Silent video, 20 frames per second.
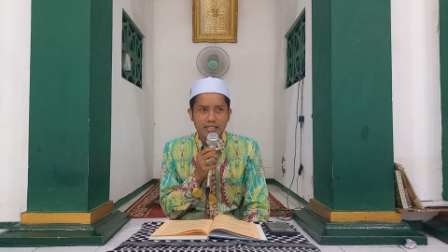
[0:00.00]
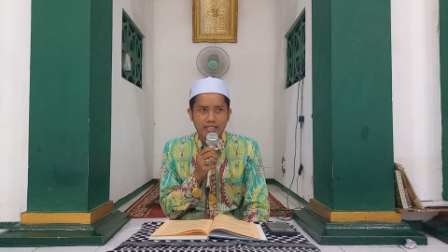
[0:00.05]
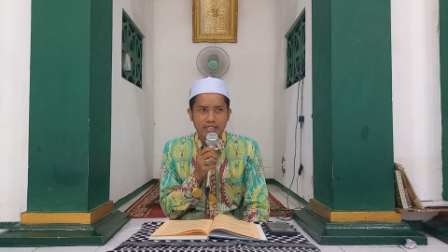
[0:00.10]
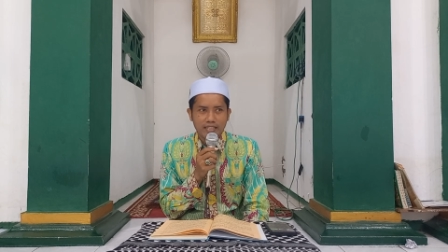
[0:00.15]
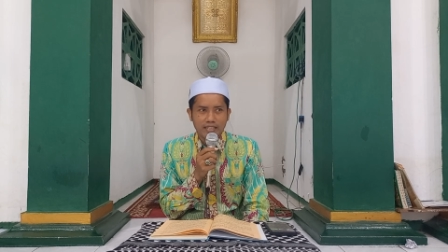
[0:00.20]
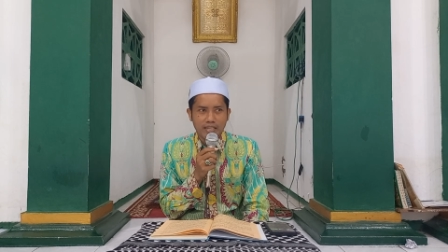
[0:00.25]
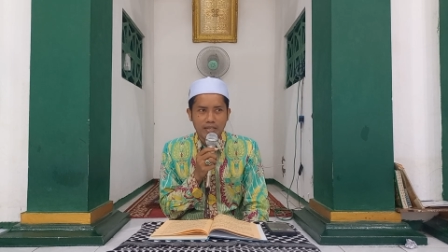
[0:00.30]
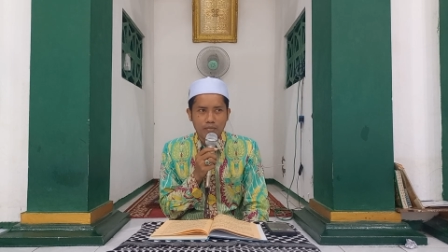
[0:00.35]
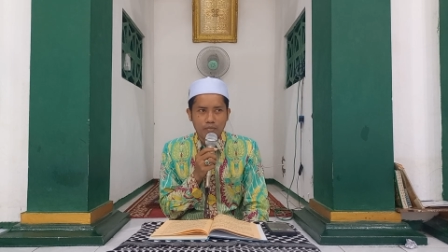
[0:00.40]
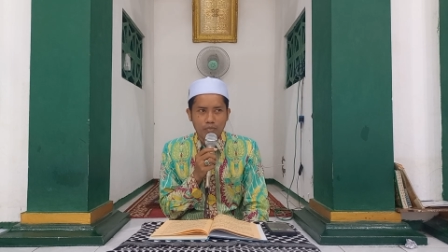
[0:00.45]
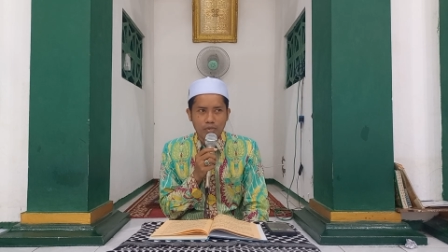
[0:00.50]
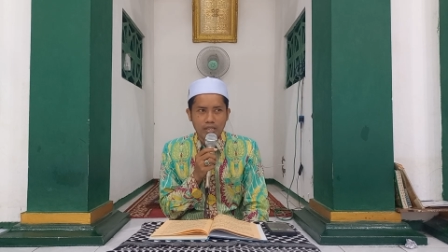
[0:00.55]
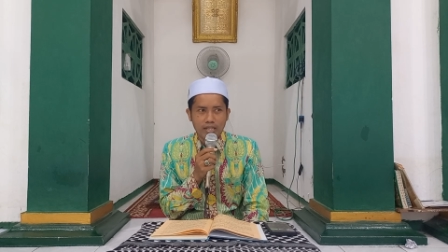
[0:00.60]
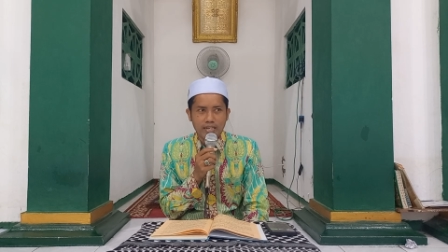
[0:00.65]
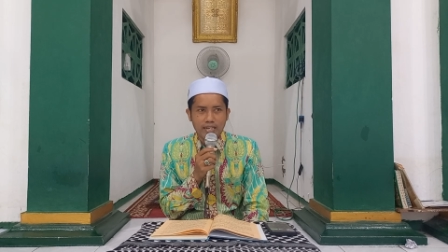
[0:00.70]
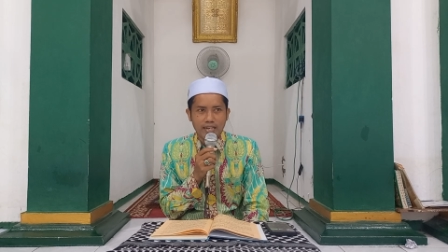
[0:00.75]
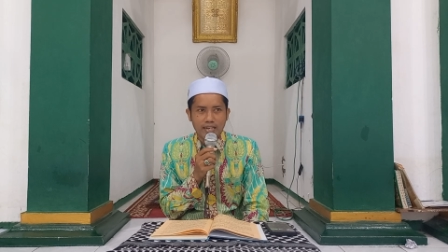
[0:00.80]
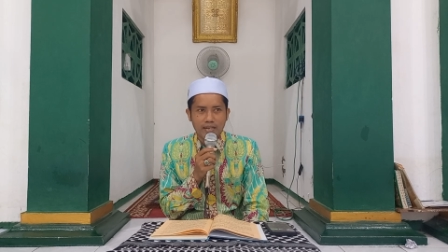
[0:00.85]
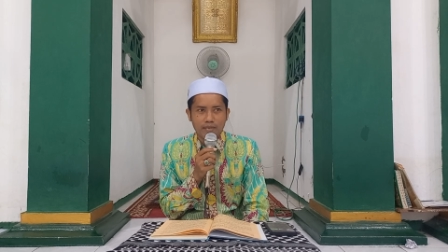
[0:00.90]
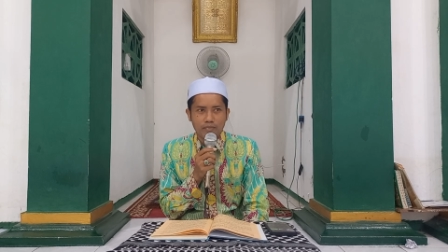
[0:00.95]
tetapi
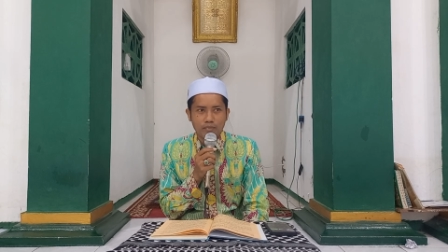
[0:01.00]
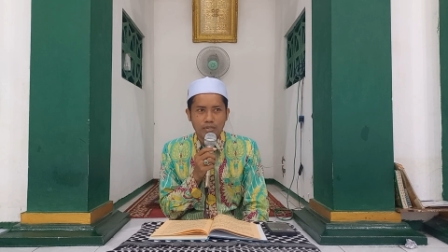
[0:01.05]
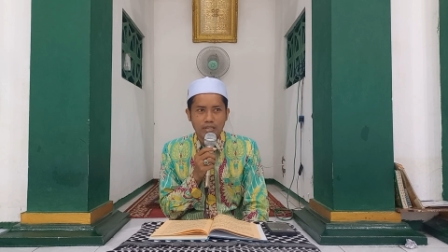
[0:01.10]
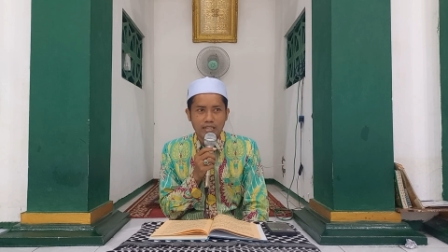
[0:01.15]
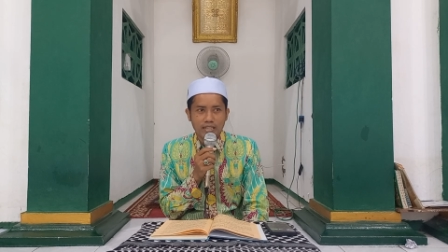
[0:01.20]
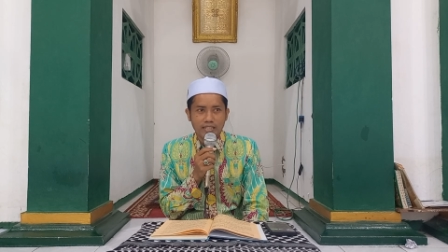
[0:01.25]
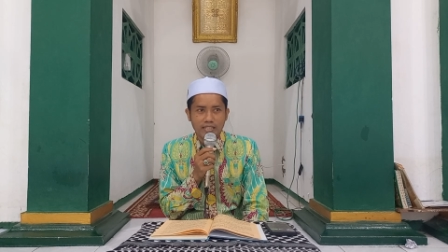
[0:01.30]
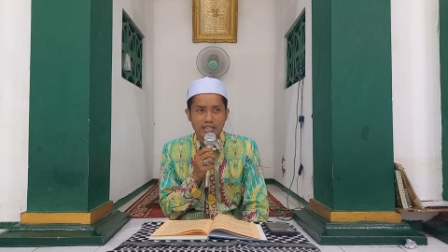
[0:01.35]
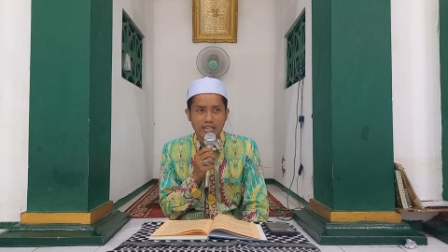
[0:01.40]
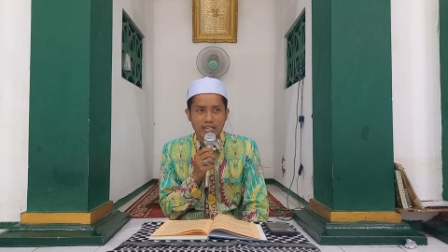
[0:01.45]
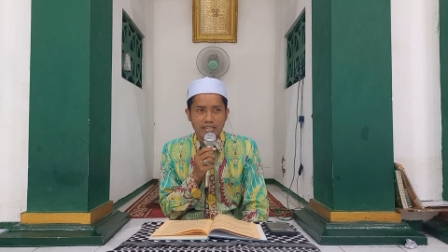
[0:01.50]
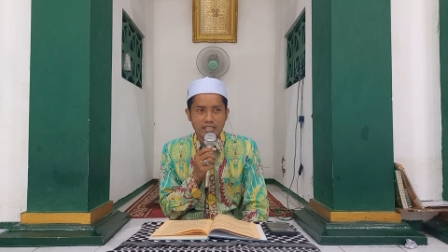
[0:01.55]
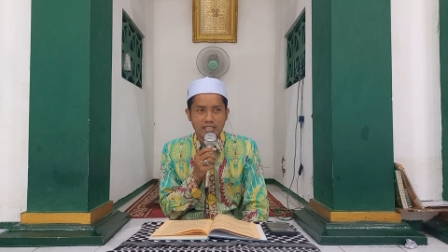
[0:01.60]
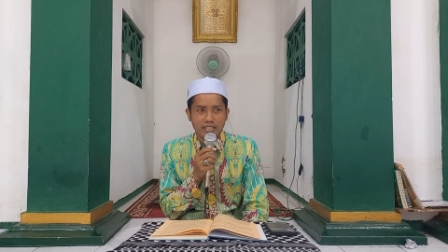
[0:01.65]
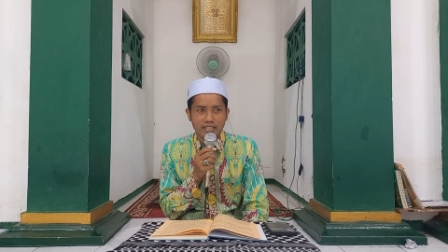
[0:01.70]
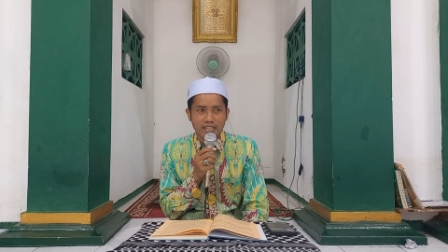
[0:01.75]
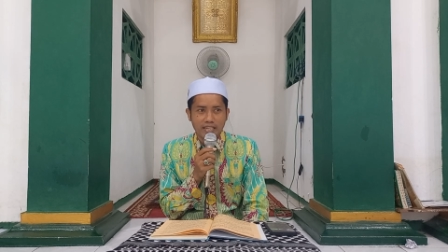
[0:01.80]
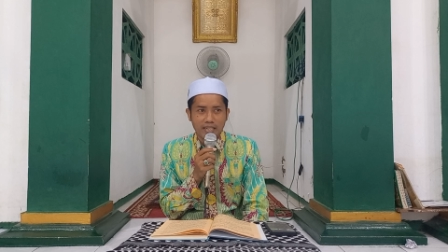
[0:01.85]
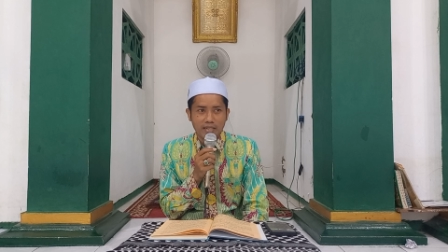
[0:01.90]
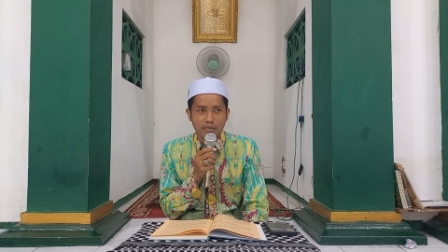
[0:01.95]
dalam pengertian
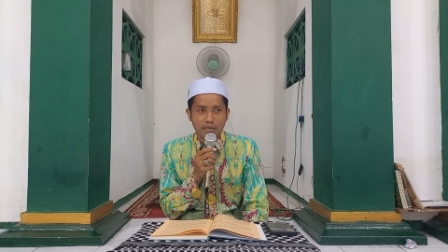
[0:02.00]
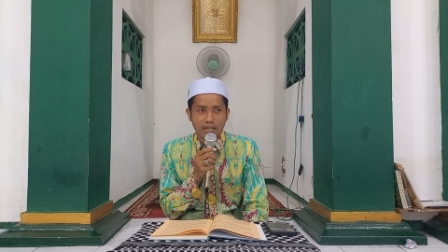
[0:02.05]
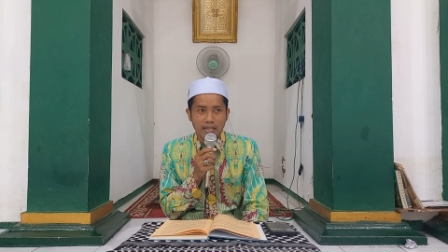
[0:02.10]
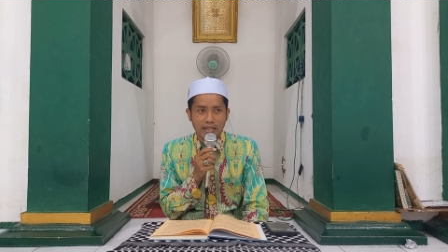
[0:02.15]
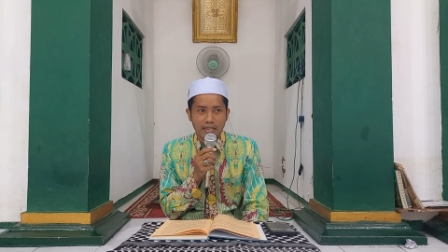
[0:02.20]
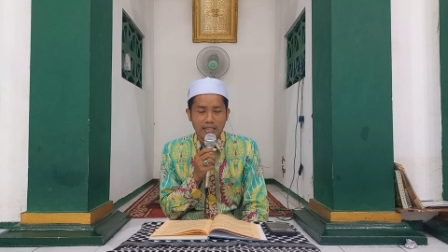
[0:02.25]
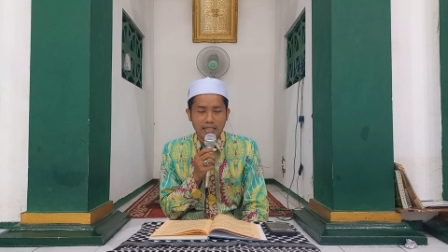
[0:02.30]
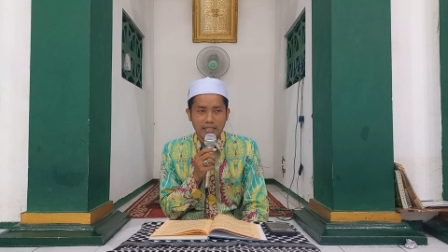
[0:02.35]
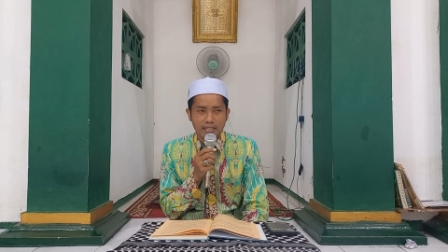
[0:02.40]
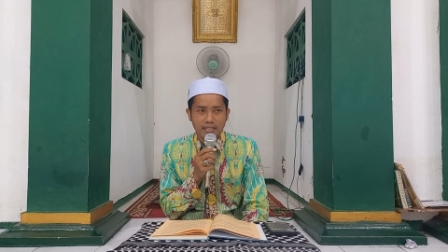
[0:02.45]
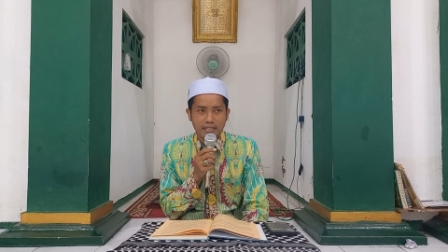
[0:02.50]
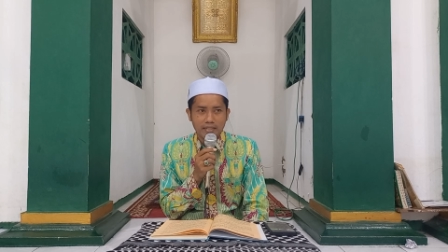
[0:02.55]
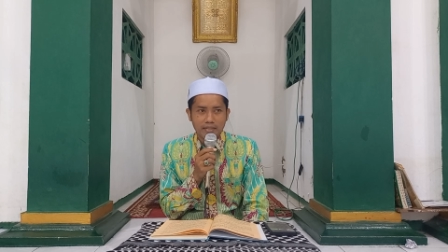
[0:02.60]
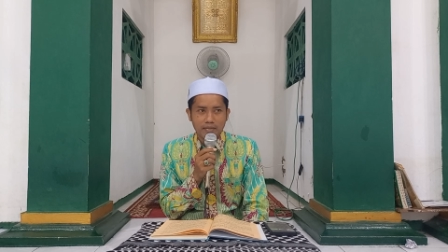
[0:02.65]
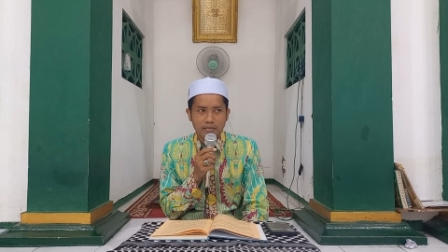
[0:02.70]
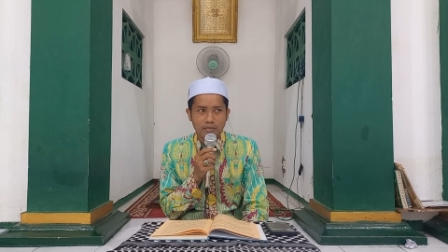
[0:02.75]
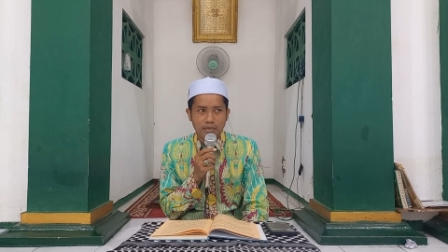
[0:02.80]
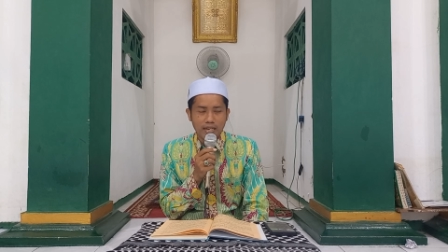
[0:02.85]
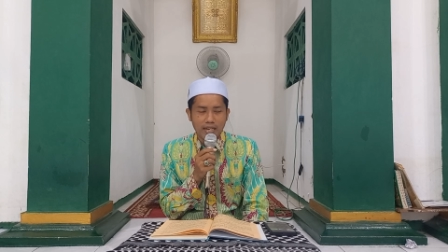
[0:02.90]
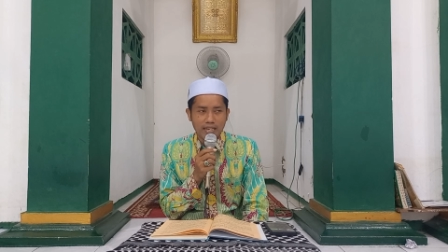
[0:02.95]
secara
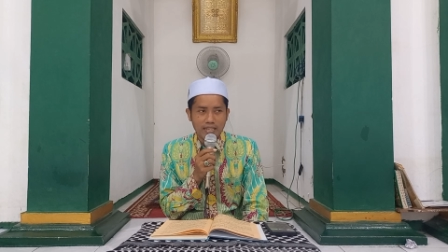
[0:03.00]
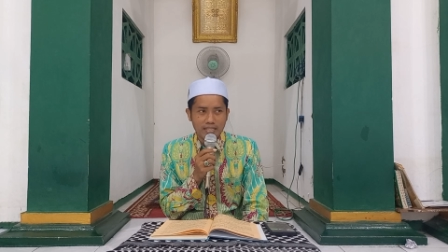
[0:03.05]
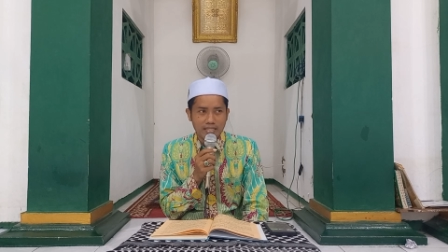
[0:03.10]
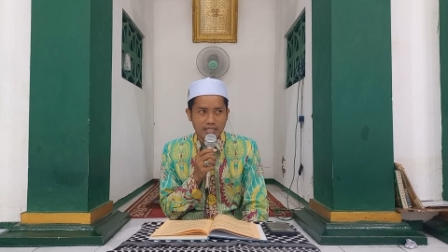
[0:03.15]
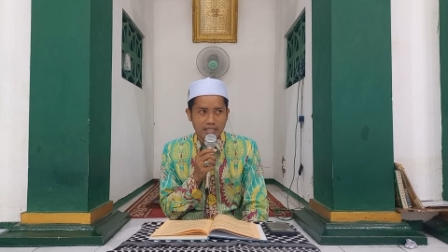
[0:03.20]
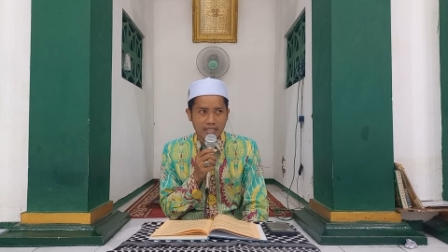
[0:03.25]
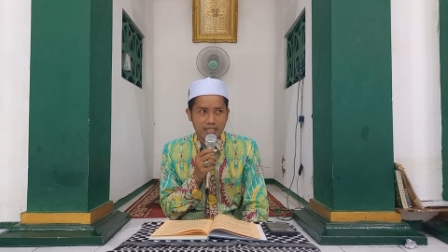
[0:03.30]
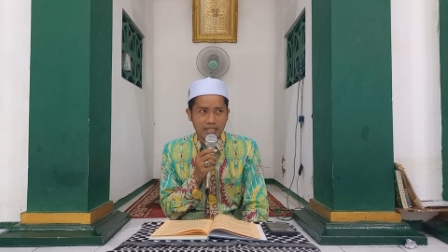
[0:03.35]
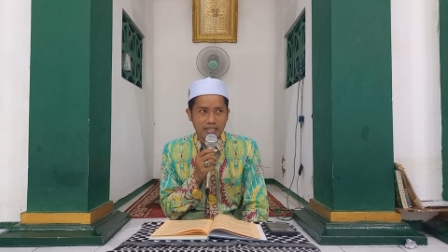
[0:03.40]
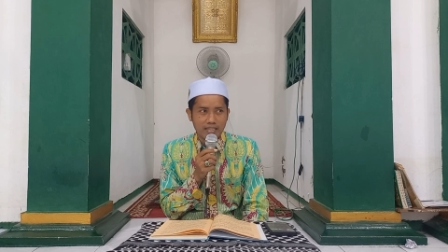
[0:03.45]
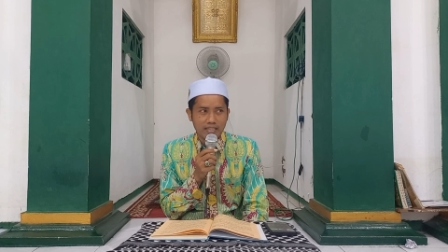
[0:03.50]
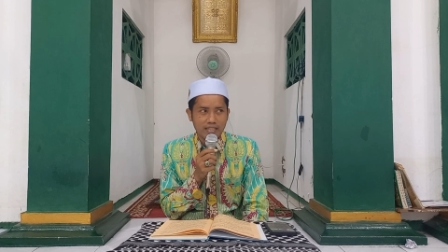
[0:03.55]
bahasa.